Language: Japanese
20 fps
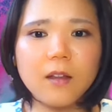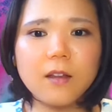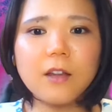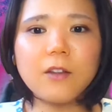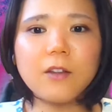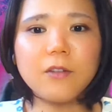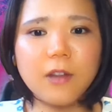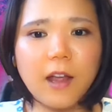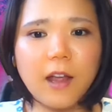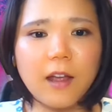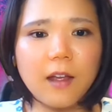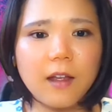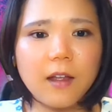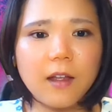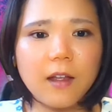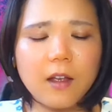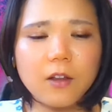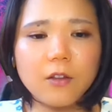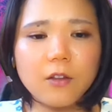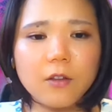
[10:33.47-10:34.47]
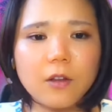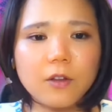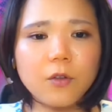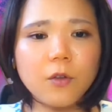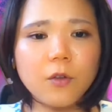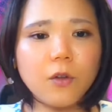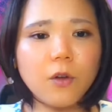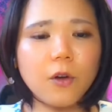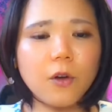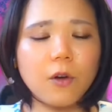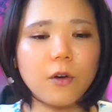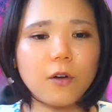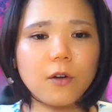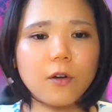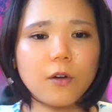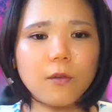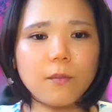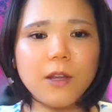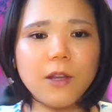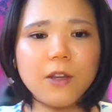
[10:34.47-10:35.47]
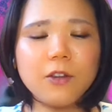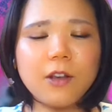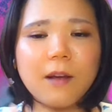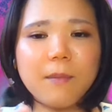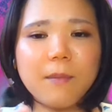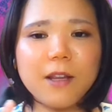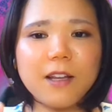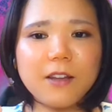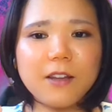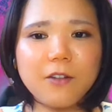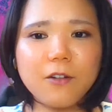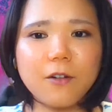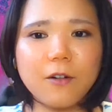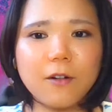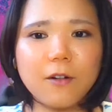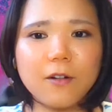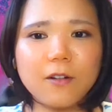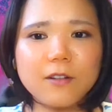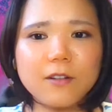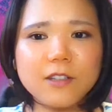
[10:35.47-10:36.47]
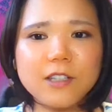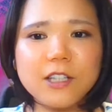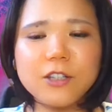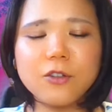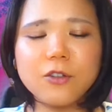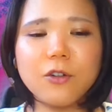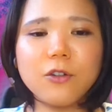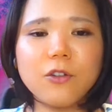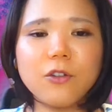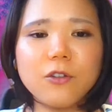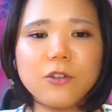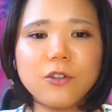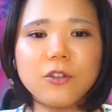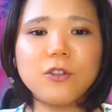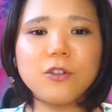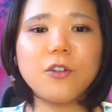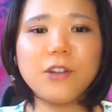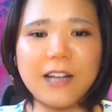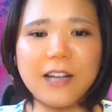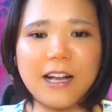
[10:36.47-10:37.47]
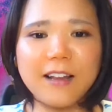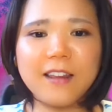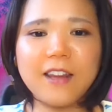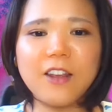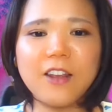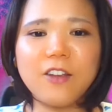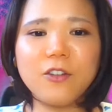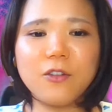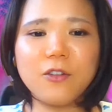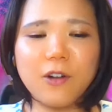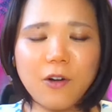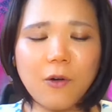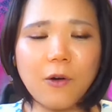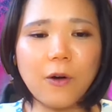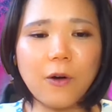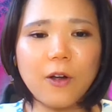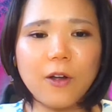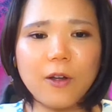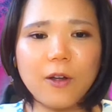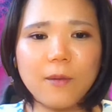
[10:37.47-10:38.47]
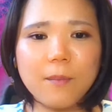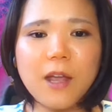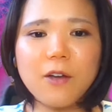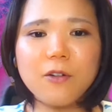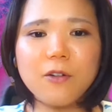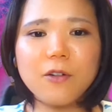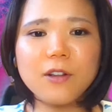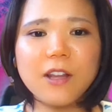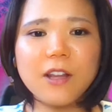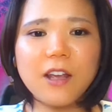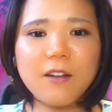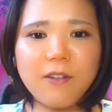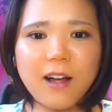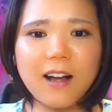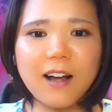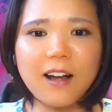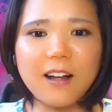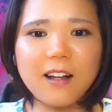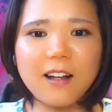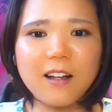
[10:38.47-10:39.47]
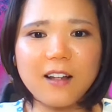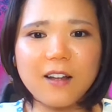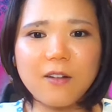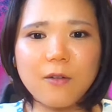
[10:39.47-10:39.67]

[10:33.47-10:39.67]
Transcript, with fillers: なのでその水亀座の思想の強さっていうのを冥王星は